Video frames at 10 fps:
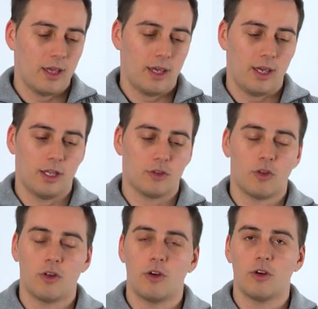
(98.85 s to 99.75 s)
eh,
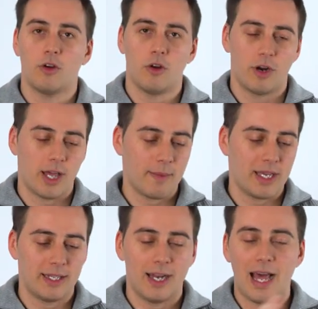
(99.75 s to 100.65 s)
todos los
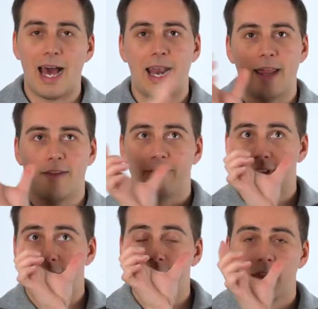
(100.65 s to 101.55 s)
hologramas y tal a la
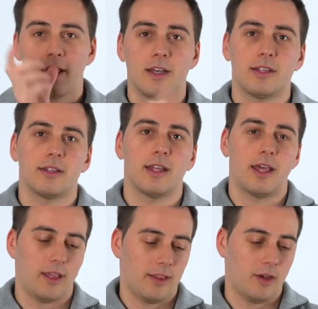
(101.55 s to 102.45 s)
distancia
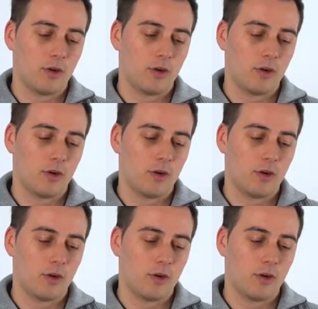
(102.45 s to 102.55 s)
de,